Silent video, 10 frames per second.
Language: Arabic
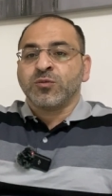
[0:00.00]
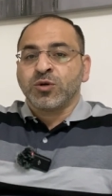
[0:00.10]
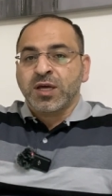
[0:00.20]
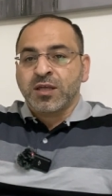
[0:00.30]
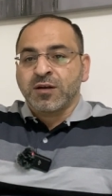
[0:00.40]

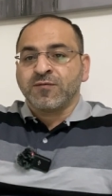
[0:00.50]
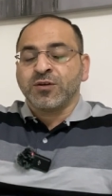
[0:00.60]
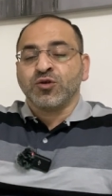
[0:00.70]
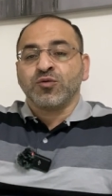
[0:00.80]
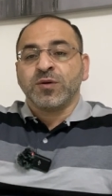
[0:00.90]
بهذا
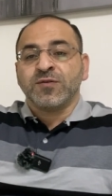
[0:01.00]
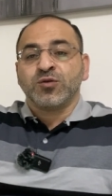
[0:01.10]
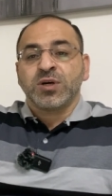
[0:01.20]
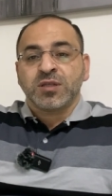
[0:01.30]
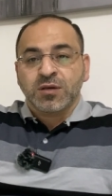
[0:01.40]
الفيديو
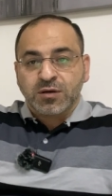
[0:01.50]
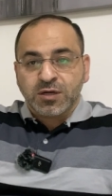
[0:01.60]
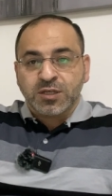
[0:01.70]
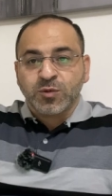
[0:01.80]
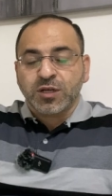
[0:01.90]
وبالفيديوهات
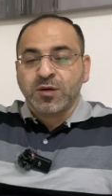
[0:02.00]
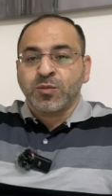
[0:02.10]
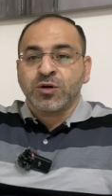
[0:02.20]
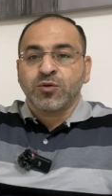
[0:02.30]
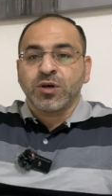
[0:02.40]
القادمة
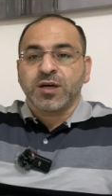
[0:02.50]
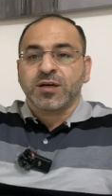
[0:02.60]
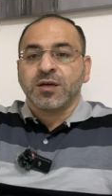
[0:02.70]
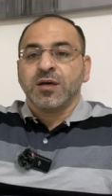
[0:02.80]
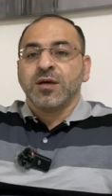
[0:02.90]
لما أقول لك